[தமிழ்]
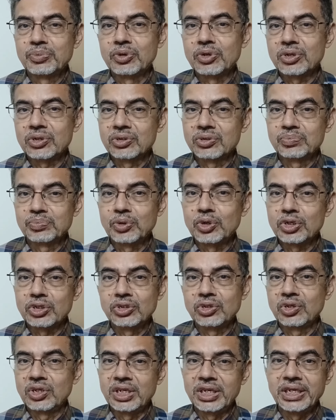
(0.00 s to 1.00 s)
போட்டிருந்தோம்
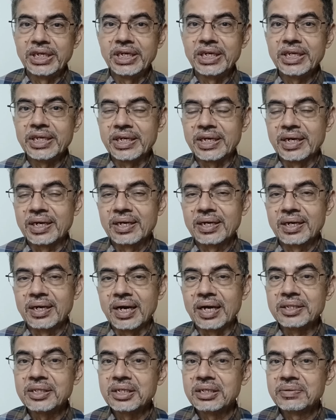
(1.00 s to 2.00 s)
போட்டிருந்தோம் இல்லையா எளியரா
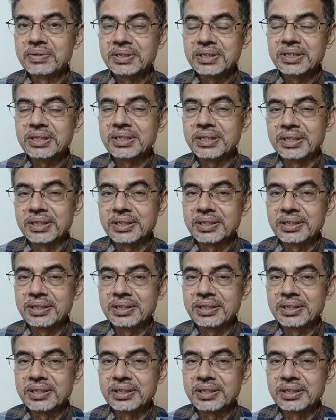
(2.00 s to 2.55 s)
அதில் வந்து